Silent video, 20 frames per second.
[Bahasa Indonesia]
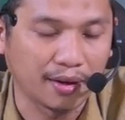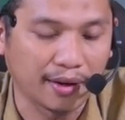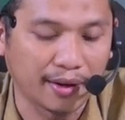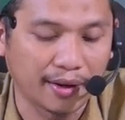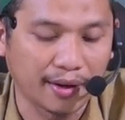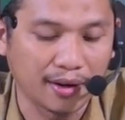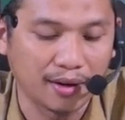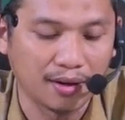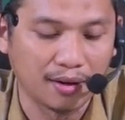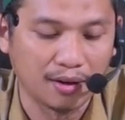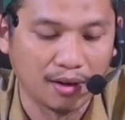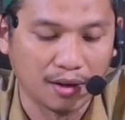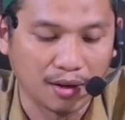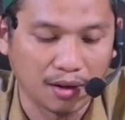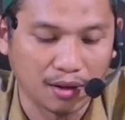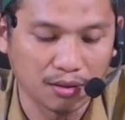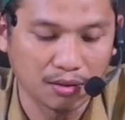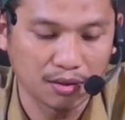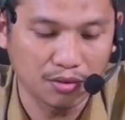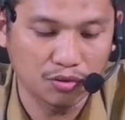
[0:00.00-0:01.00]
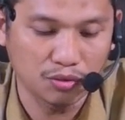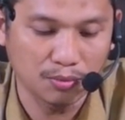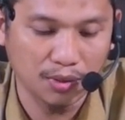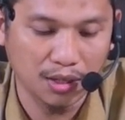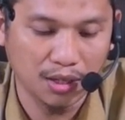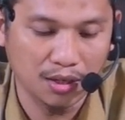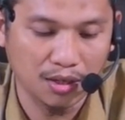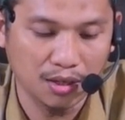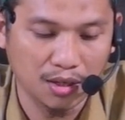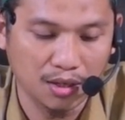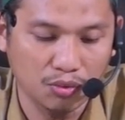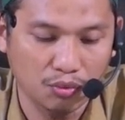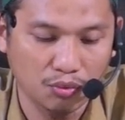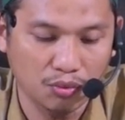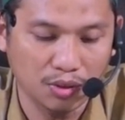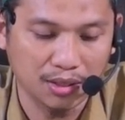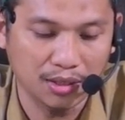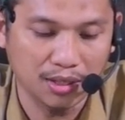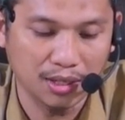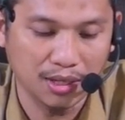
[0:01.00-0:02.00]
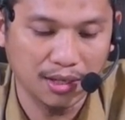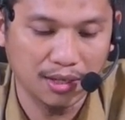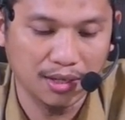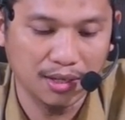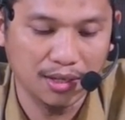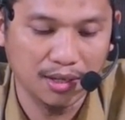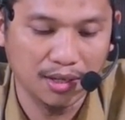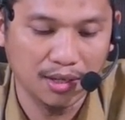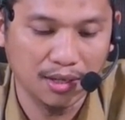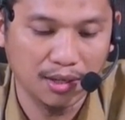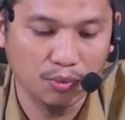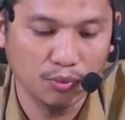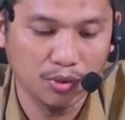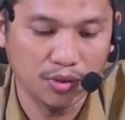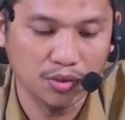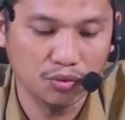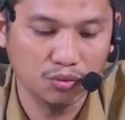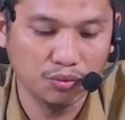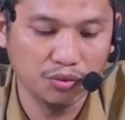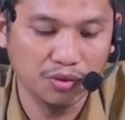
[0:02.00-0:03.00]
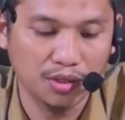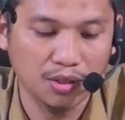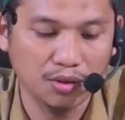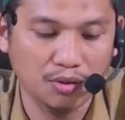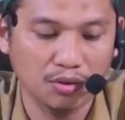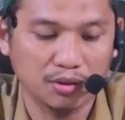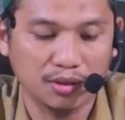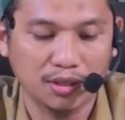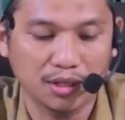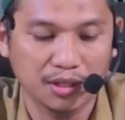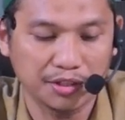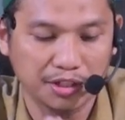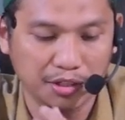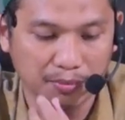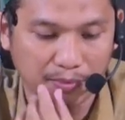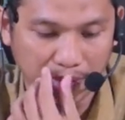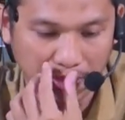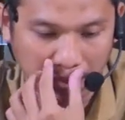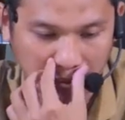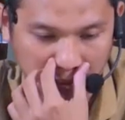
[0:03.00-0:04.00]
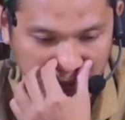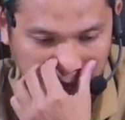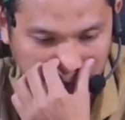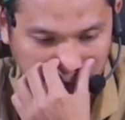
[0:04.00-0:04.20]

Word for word: ya Allah Subhanahu wa taala wasuyyiratil jibal